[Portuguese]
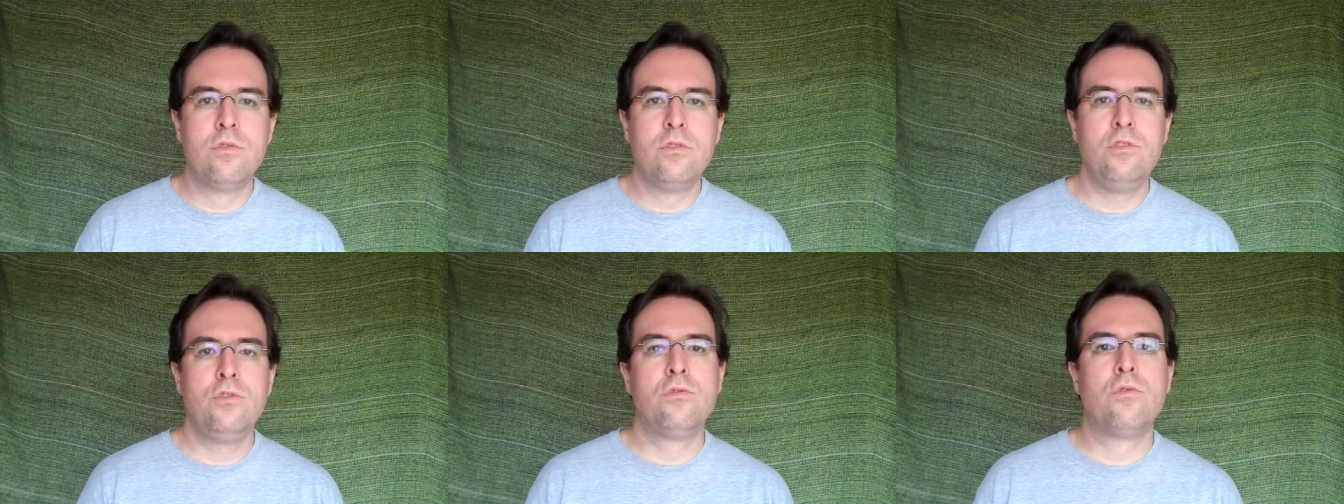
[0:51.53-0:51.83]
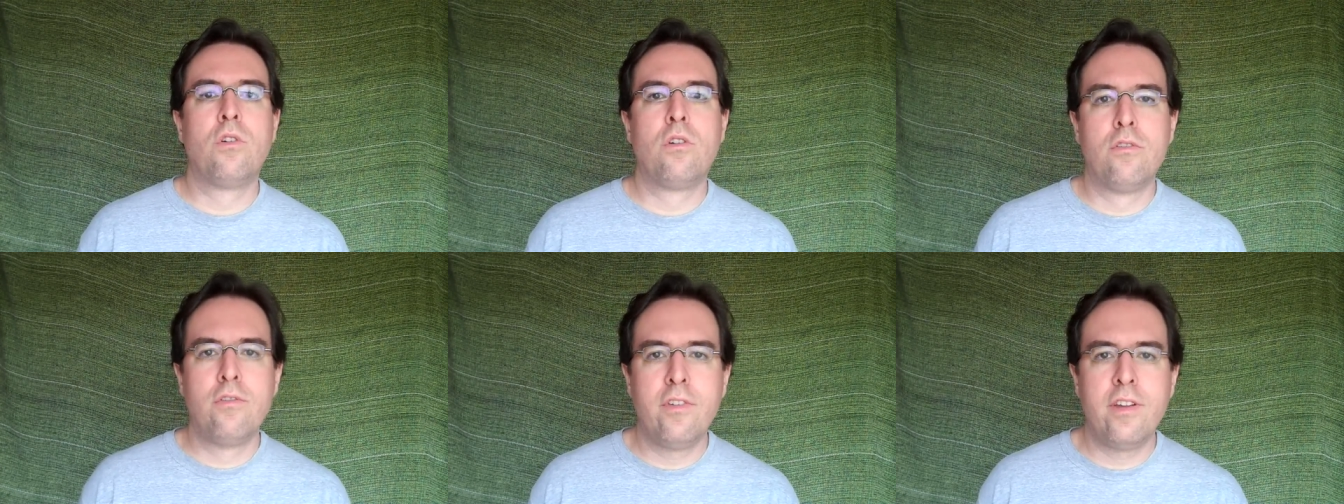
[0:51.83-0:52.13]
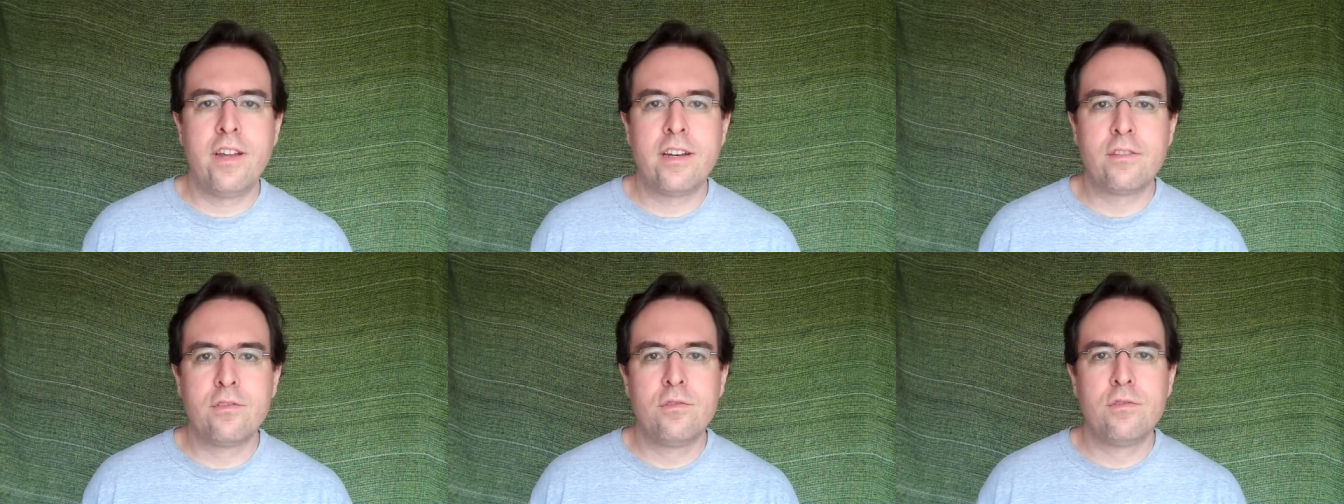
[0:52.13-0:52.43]
de um
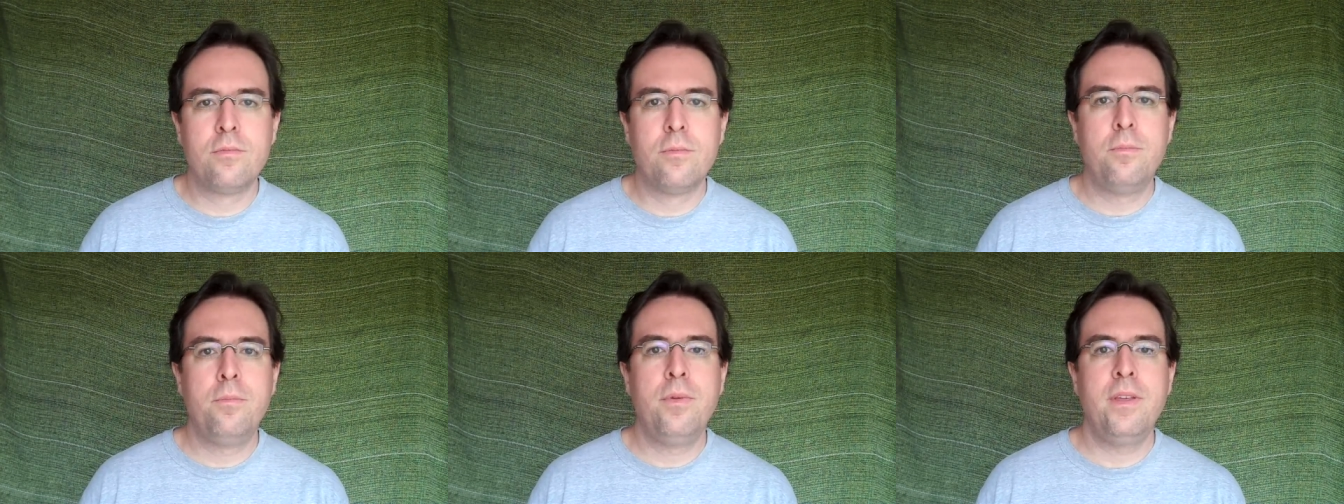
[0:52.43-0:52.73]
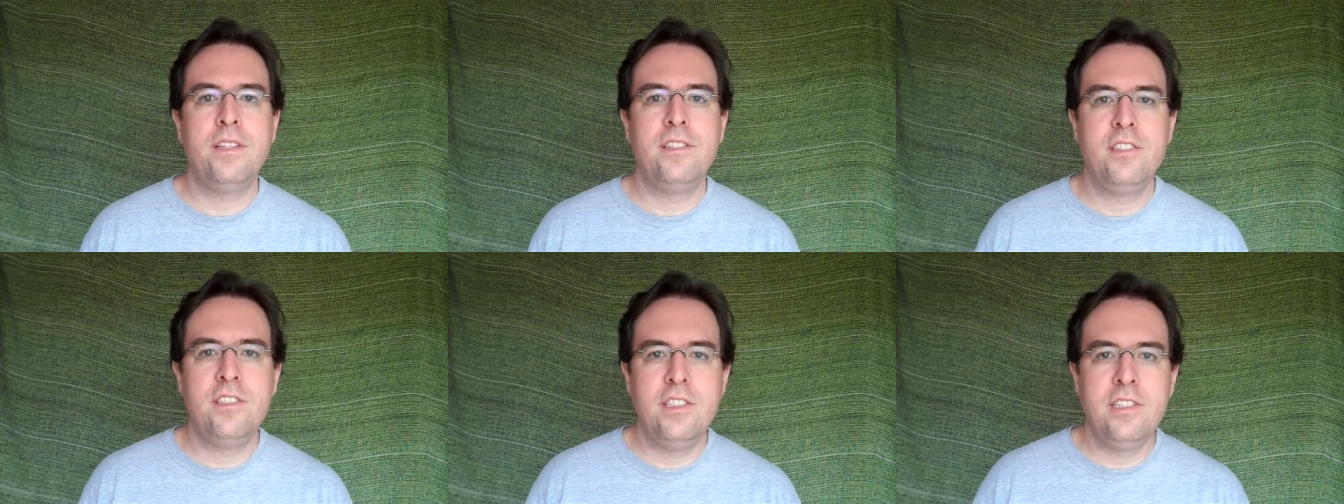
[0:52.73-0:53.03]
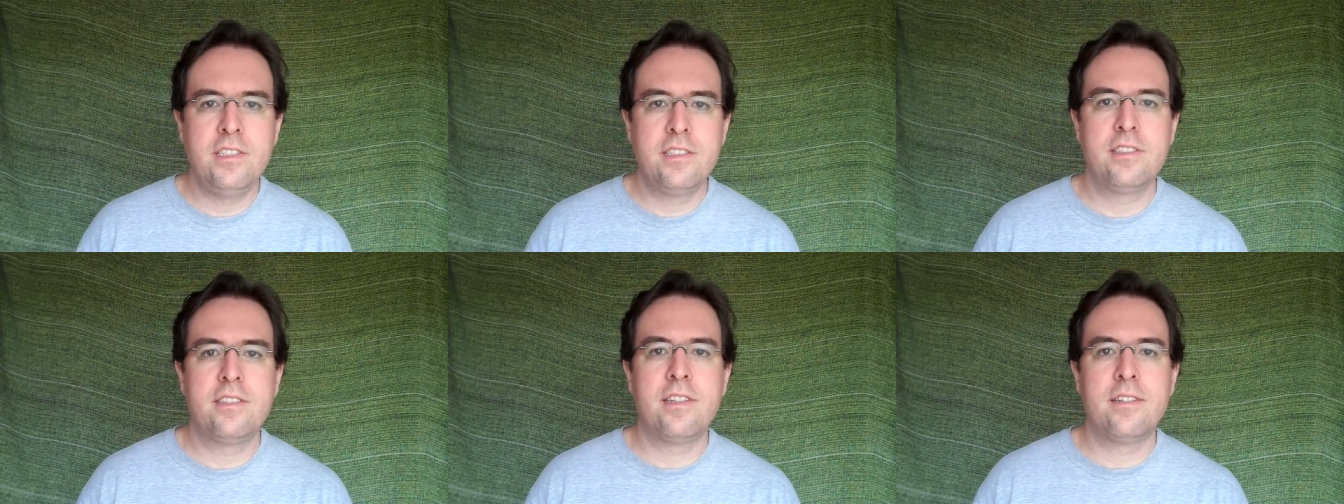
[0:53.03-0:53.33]
governo
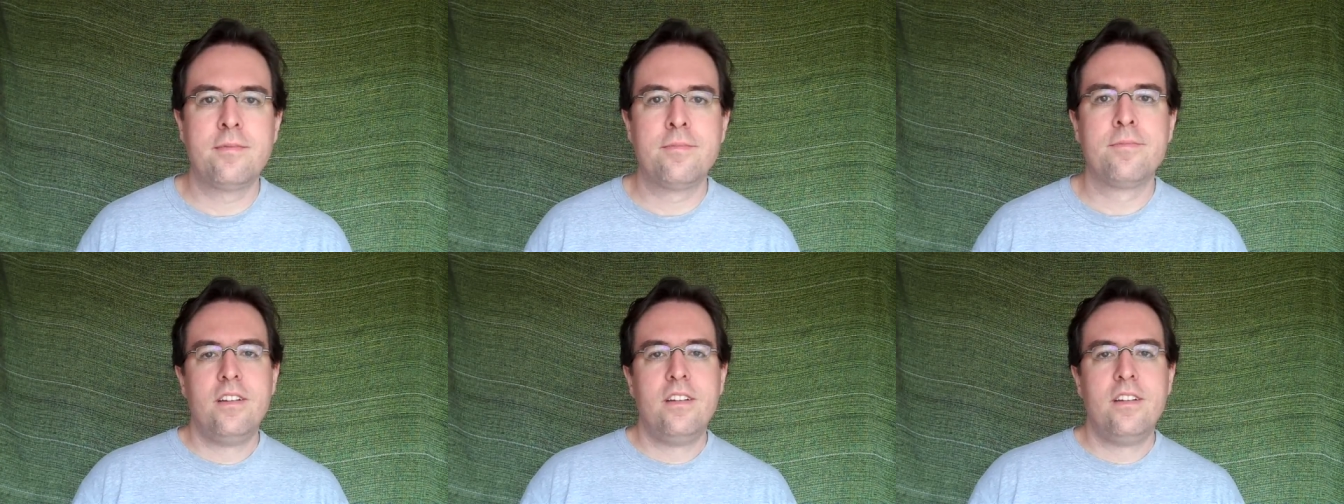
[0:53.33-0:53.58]
petista.